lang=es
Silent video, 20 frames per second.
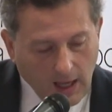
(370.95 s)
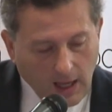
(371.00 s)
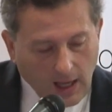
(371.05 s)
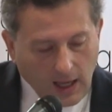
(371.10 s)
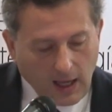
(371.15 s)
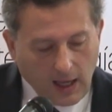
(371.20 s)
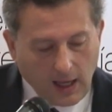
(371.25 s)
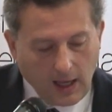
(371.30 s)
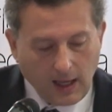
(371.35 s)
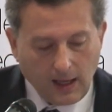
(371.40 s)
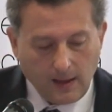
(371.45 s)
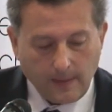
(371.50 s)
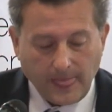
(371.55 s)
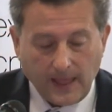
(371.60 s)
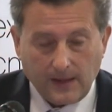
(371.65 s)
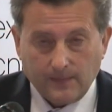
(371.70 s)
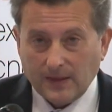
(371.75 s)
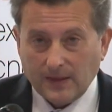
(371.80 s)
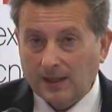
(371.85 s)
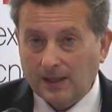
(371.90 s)
Eh,
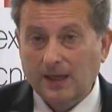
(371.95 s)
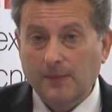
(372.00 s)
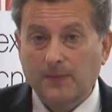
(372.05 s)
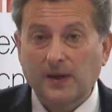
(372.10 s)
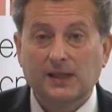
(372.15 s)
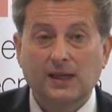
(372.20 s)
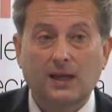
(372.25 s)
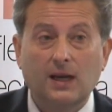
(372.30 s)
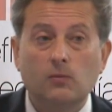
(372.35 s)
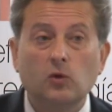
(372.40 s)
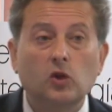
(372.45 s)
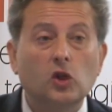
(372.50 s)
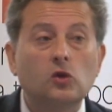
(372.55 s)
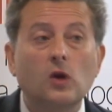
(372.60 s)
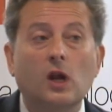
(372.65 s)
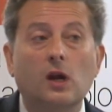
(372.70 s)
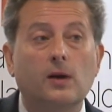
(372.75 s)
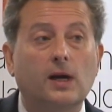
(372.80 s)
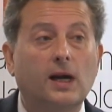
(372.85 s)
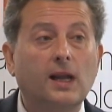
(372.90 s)
¿Qué pasa? El mundo es
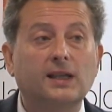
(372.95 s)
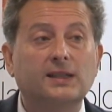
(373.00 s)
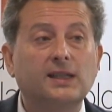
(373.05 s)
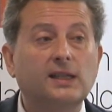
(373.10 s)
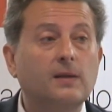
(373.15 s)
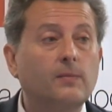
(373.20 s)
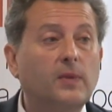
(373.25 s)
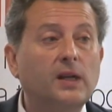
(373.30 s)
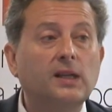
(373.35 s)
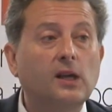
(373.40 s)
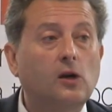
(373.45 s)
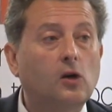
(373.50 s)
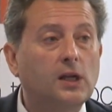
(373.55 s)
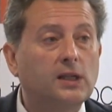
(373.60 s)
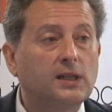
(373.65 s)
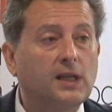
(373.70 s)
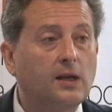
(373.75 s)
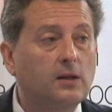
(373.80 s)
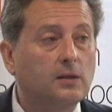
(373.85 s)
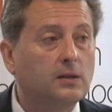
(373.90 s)
una realidad, está siempre
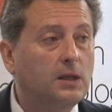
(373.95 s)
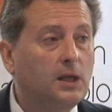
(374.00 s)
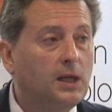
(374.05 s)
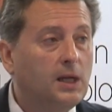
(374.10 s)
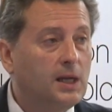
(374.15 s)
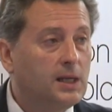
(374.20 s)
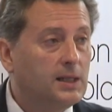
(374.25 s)
interconectado.